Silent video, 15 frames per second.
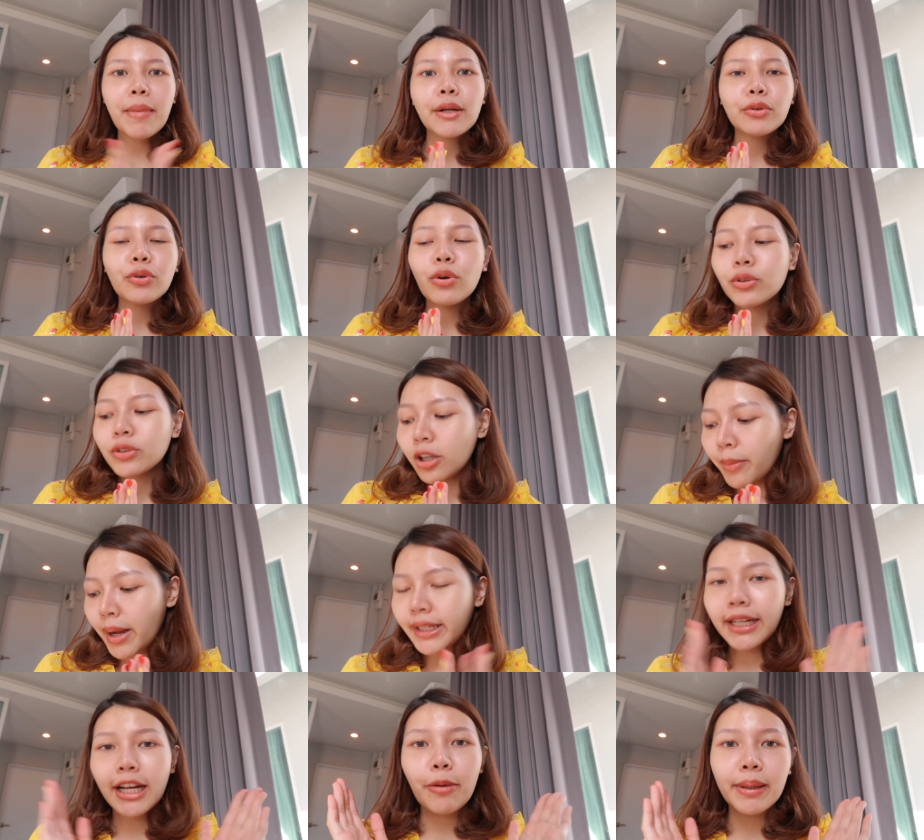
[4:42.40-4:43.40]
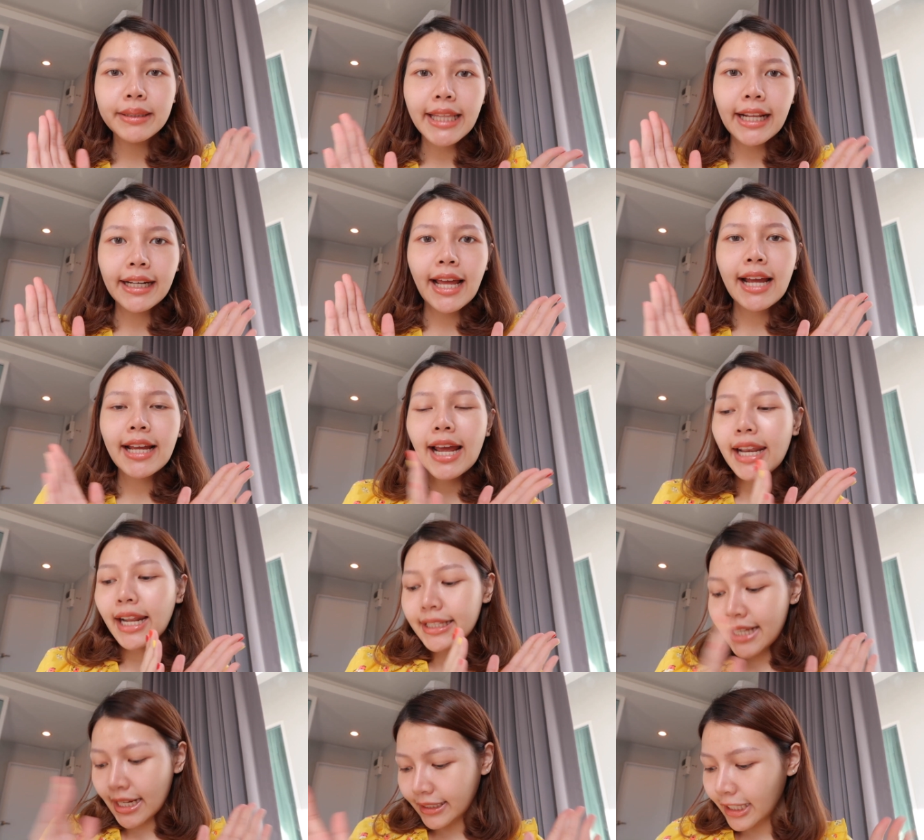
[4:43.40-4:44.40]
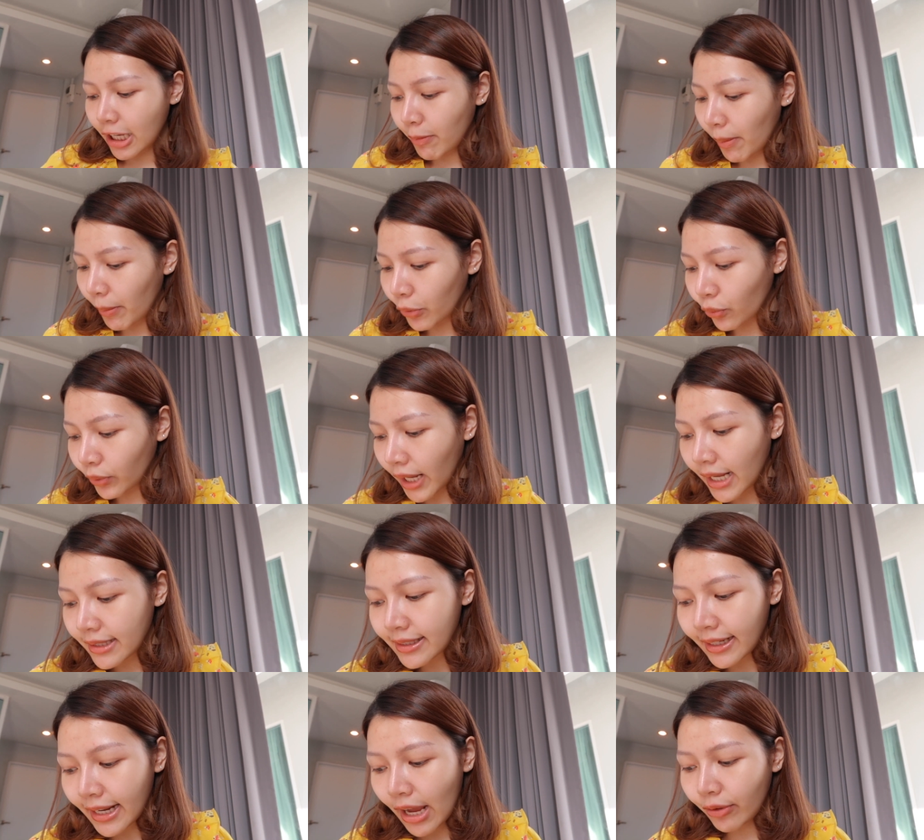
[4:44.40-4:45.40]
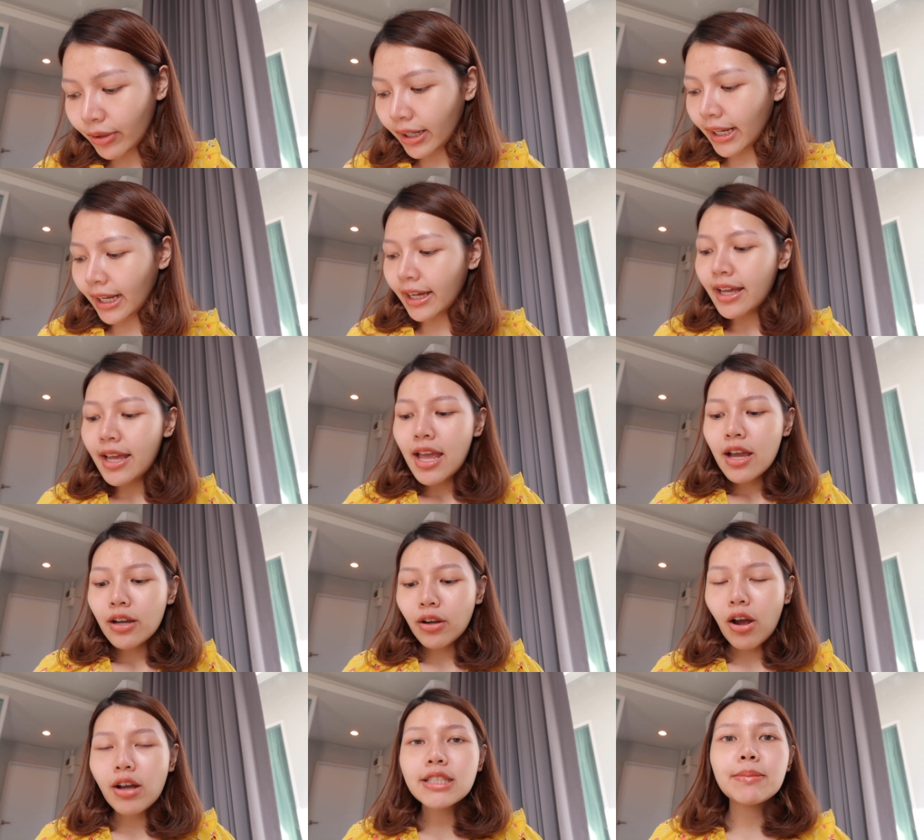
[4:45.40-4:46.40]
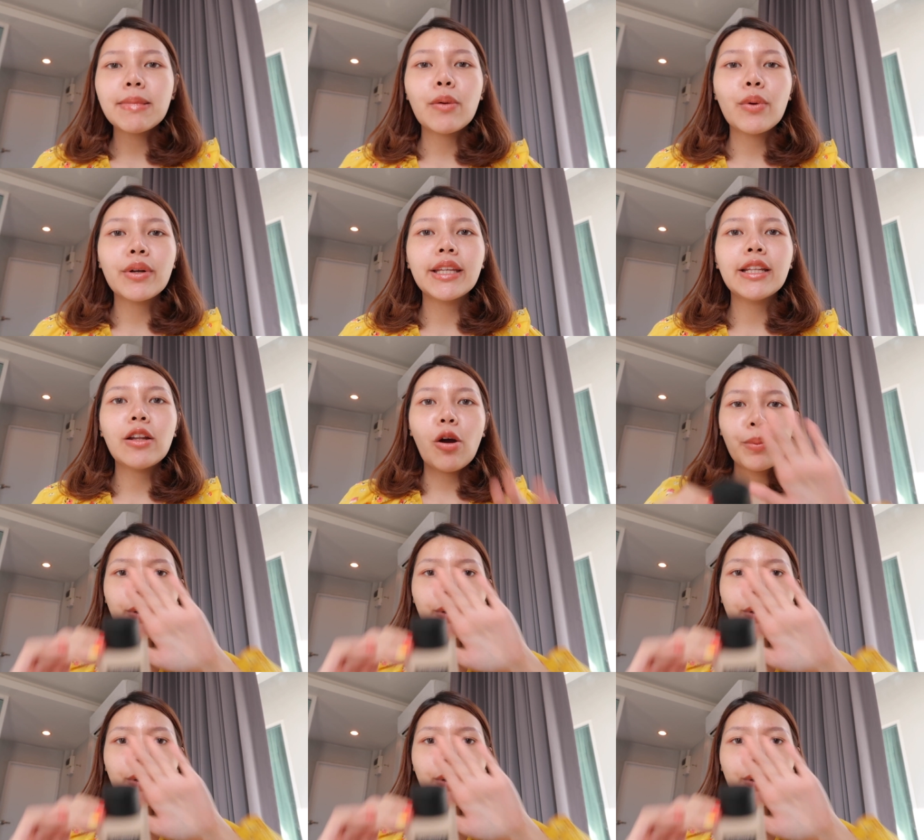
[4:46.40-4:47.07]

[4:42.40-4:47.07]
มาทุกคนต่อมาเดี๋ยวเรามาแต่งหน้ากันหลังจากที่เราบำรุงหน้าเสร็จแล้วนะคะก็สำหรับวันนี้ร